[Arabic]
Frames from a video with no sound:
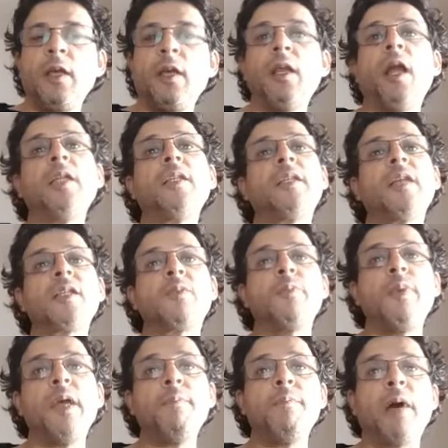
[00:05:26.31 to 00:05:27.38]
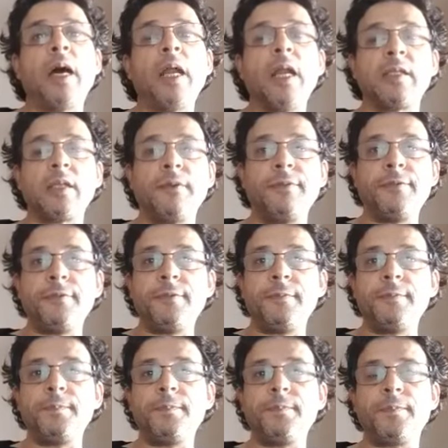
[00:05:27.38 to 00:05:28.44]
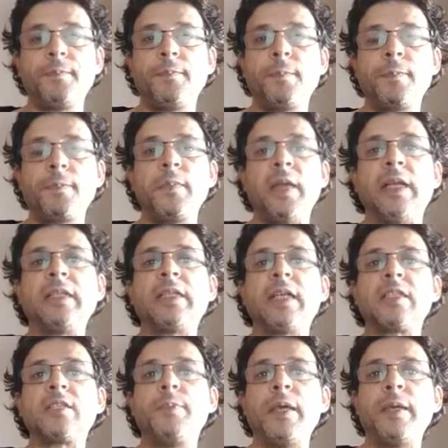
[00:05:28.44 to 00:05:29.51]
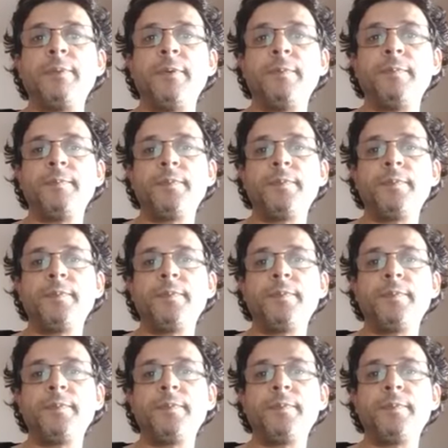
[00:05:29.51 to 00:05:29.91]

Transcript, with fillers: لعدة أسباب مع الأسف لعدة أسباب